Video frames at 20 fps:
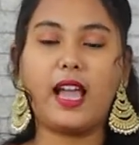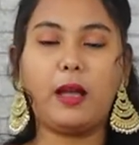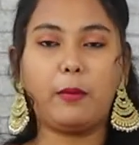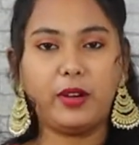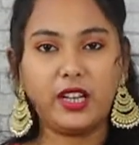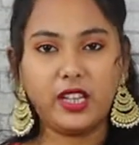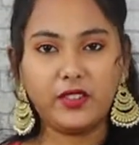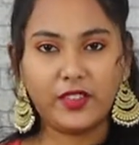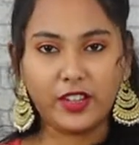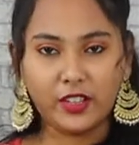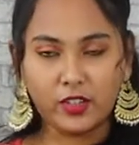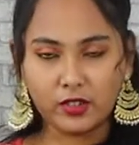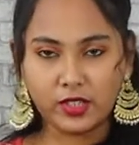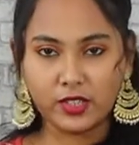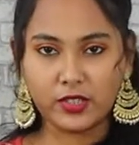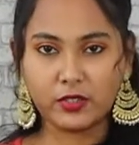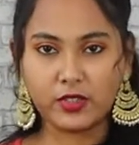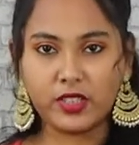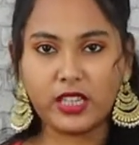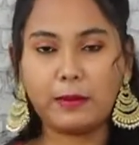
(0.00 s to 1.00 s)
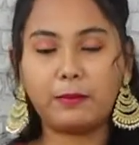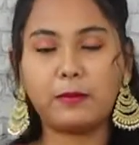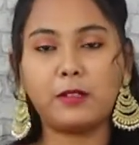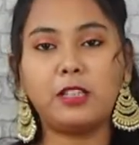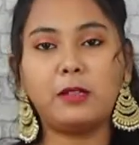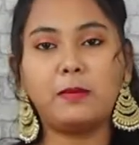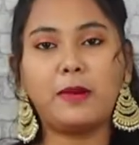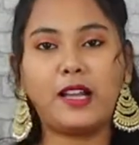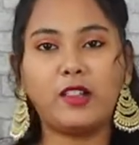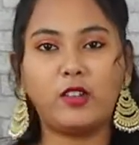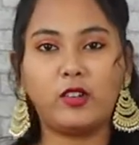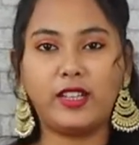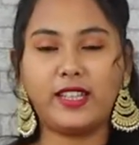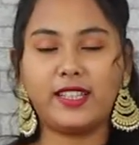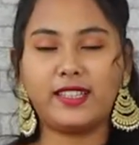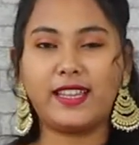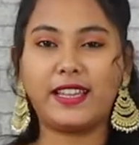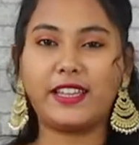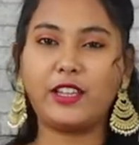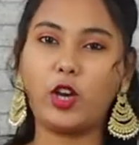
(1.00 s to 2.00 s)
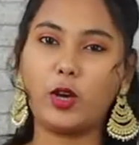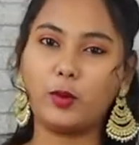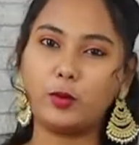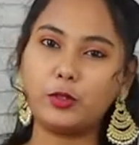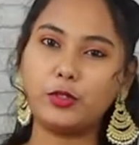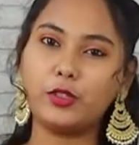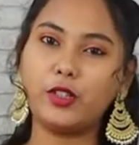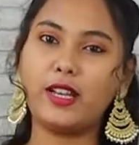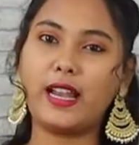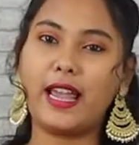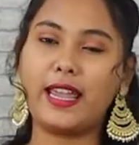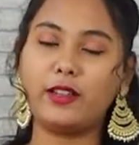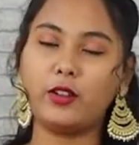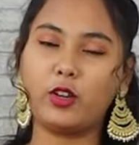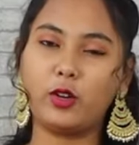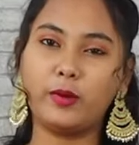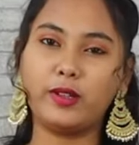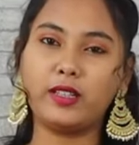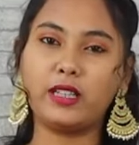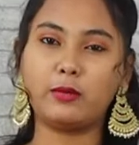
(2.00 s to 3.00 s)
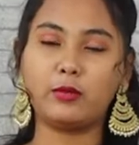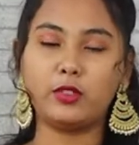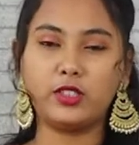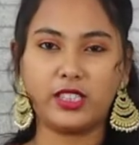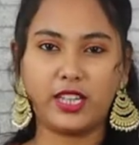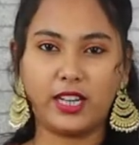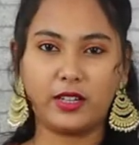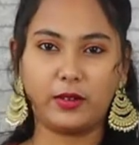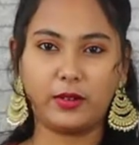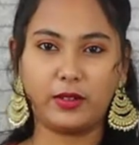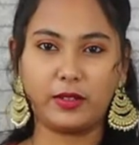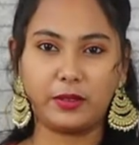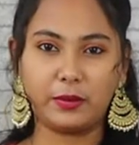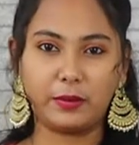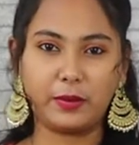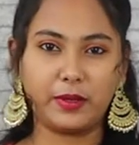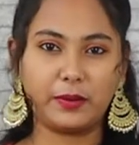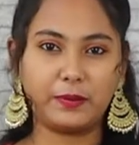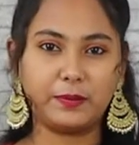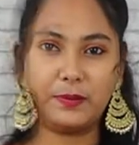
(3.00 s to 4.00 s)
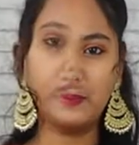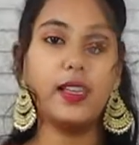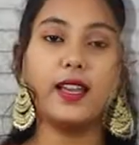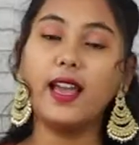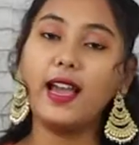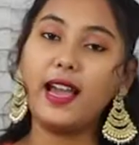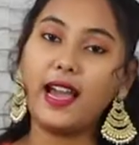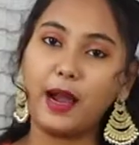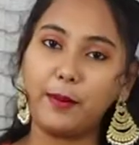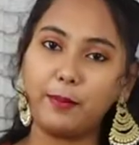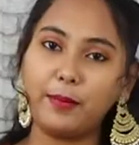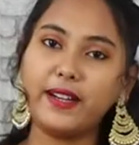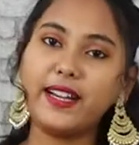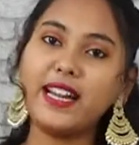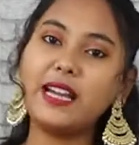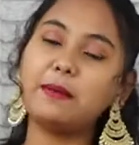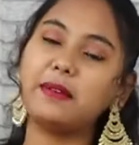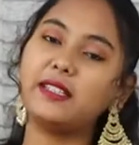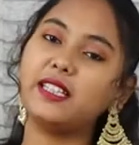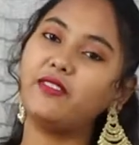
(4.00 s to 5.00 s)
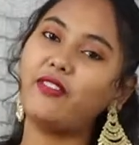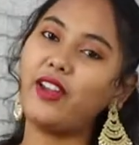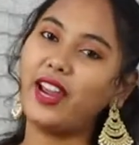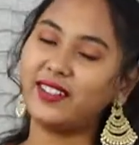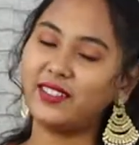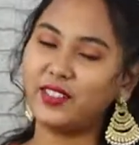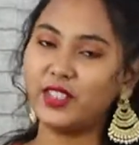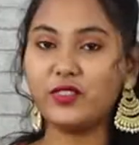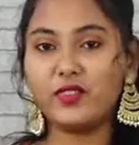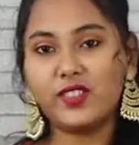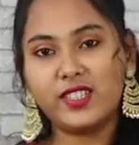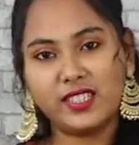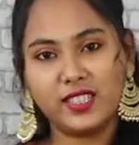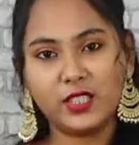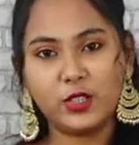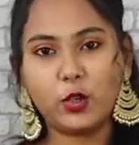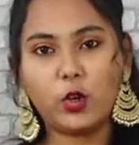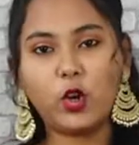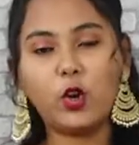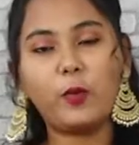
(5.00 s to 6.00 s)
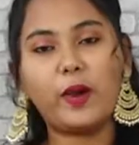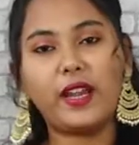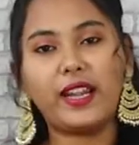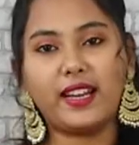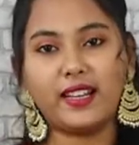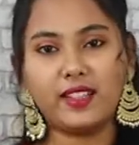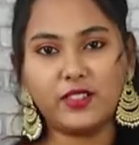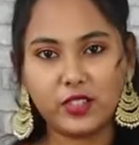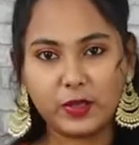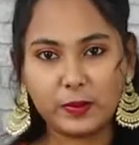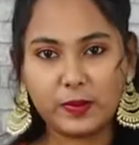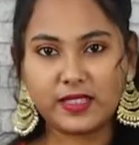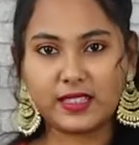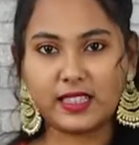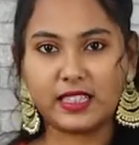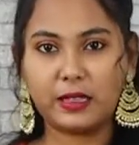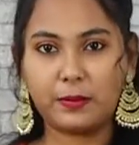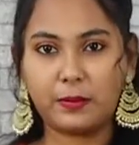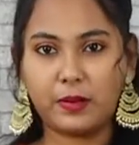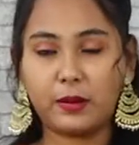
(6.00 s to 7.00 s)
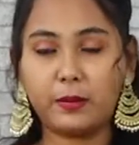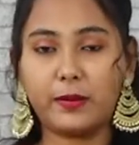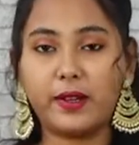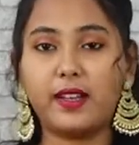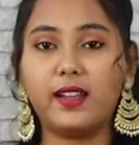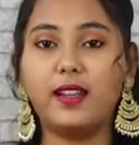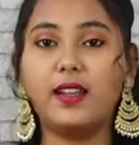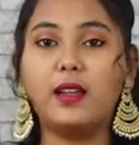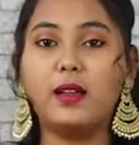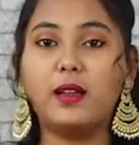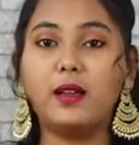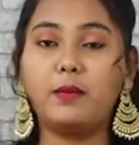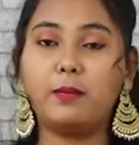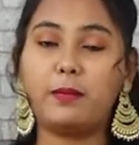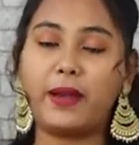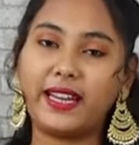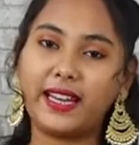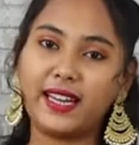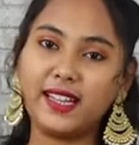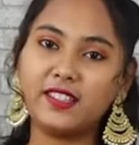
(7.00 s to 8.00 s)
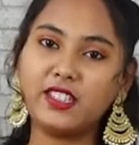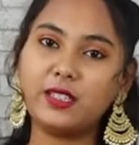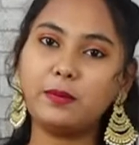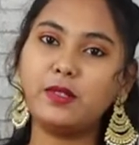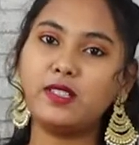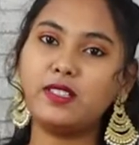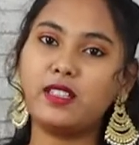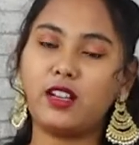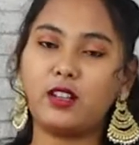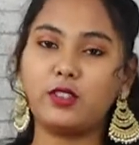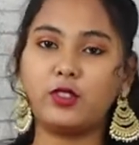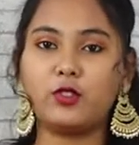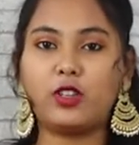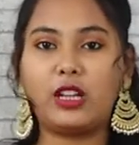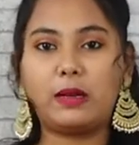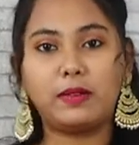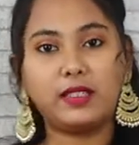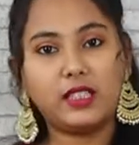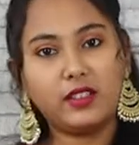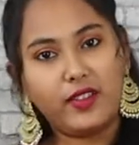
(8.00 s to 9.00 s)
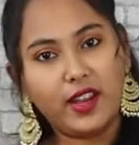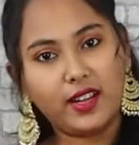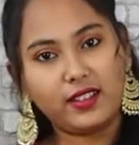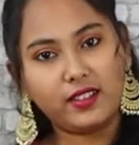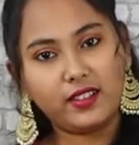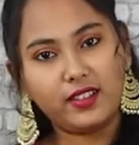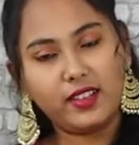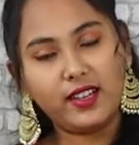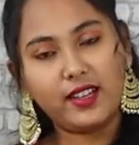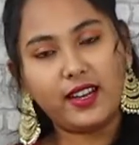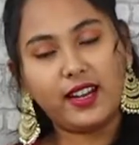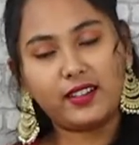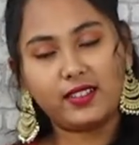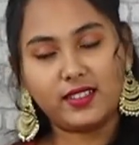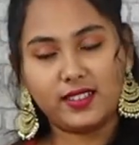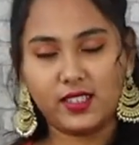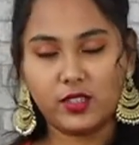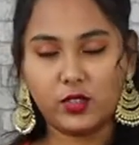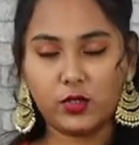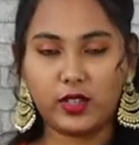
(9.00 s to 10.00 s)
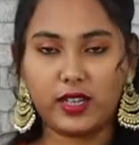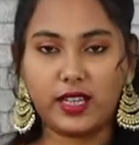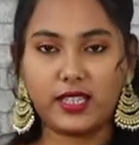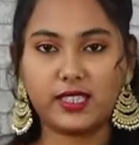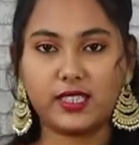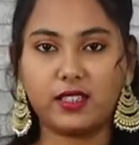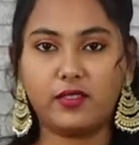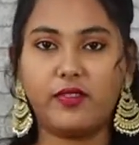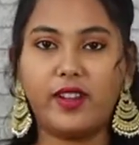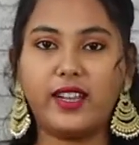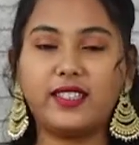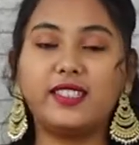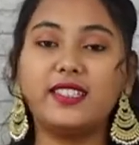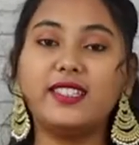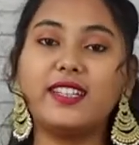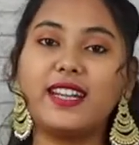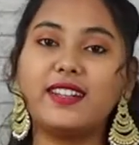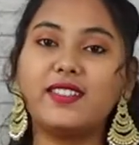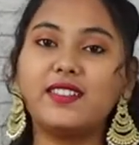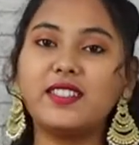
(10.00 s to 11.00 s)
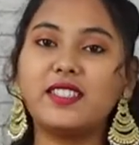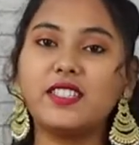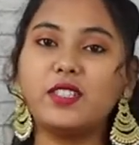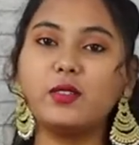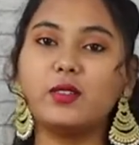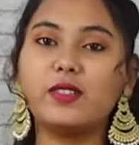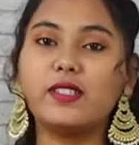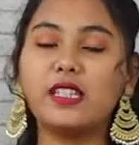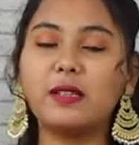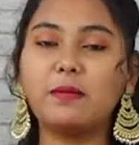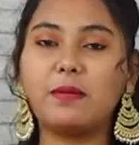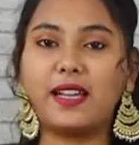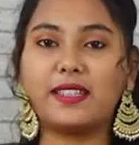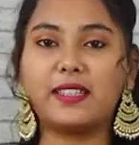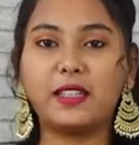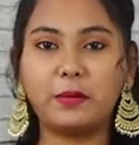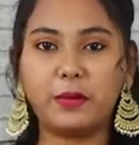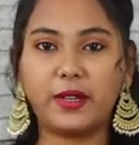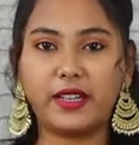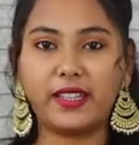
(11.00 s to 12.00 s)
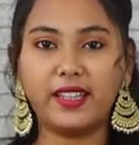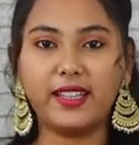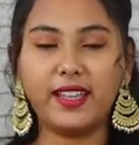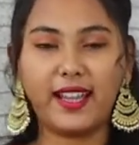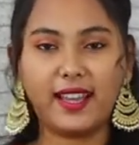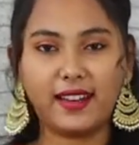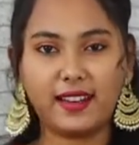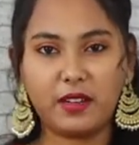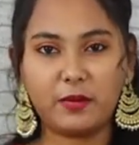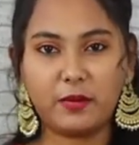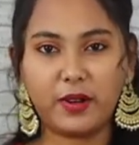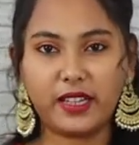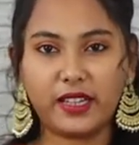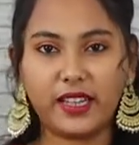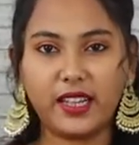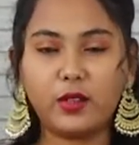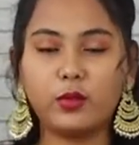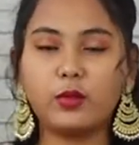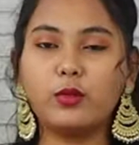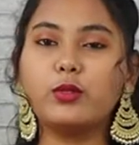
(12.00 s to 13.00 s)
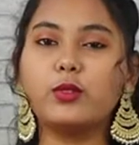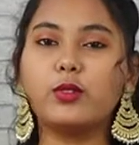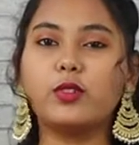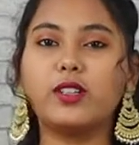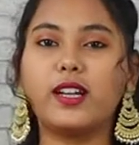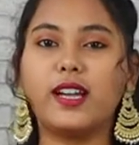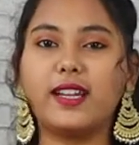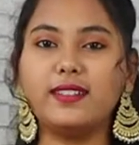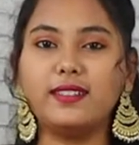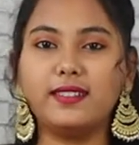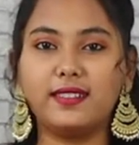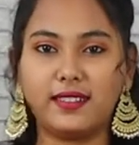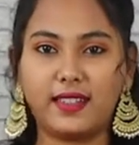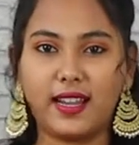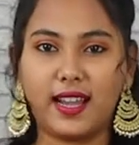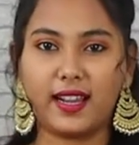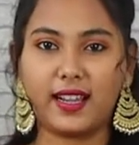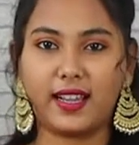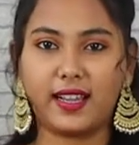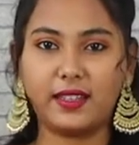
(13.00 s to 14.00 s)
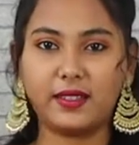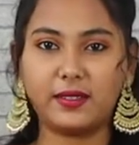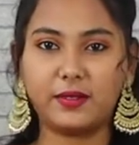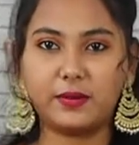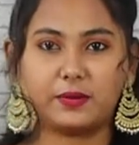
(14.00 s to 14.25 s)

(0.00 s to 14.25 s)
আমার এই ভিডিওটি যদি আপনাদের ভালো লেগে থাকে অবশ্যই লাইক কমেন্ট এবং শেয়ার করে দিবেন আপনারা আমাদের ফ্যাক্টরি ভিজিট করেও পাইকারি থ্রি পিস নিতে পারবেন পাইকারি চিপিস নেওয়ার জন্য আমাদের ফ্যাক্টরির অ্যাড্রেসে চলে আসেন ফ্যাক্টরির অ্যাড্রেসটি হচ্ছে মাদারবাড়ি হেলাল মার্কেট উত্তরখান ঢাকা